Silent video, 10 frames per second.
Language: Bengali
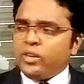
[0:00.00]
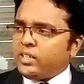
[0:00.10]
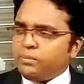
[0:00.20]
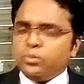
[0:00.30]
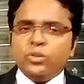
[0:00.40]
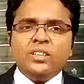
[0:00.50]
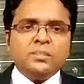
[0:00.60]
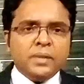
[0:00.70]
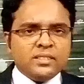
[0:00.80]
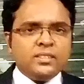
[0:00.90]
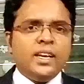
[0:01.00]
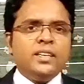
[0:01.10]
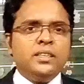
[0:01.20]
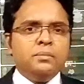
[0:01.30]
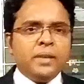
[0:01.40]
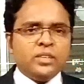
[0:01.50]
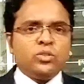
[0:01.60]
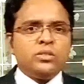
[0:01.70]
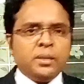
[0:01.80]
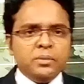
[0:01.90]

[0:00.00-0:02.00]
অনেকে পুলিশ বা সিআইডি মেজর